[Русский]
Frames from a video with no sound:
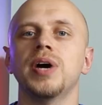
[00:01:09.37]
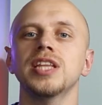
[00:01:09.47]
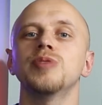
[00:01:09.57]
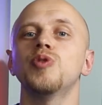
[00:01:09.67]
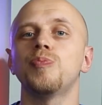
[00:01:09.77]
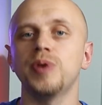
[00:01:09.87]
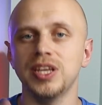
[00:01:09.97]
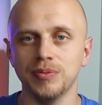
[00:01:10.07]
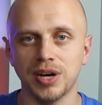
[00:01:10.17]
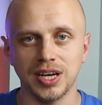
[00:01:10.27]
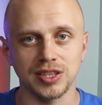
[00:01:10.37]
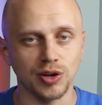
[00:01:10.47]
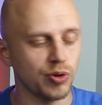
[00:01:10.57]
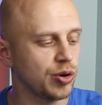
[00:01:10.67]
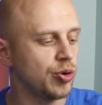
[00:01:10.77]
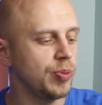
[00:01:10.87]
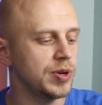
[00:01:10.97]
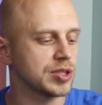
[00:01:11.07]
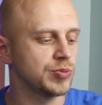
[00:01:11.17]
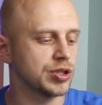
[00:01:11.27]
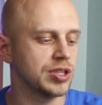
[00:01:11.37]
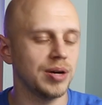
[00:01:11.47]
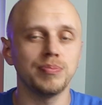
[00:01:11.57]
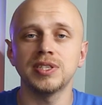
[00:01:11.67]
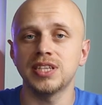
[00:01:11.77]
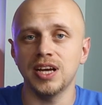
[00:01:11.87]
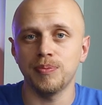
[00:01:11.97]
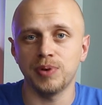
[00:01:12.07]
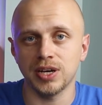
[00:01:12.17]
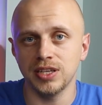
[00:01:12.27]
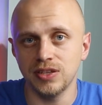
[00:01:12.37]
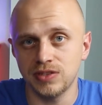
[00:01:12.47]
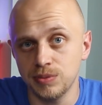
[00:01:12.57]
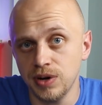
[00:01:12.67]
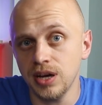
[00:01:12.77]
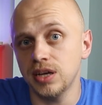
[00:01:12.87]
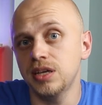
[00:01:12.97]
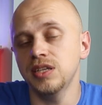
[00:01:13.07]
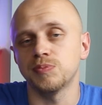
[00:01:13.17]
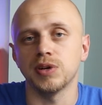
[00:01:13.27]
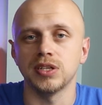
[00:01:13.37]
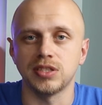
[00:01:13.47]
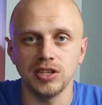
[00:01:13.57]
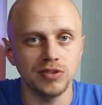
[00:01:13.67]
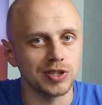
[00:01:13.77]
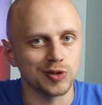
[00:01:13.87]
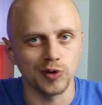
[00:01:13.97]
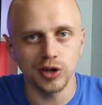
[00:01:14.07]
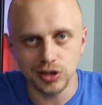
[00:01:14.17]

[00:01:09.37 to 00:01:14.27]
Поэтому, принимая такой комплекс, можно быстрее приходить в себя и сбалансировать свой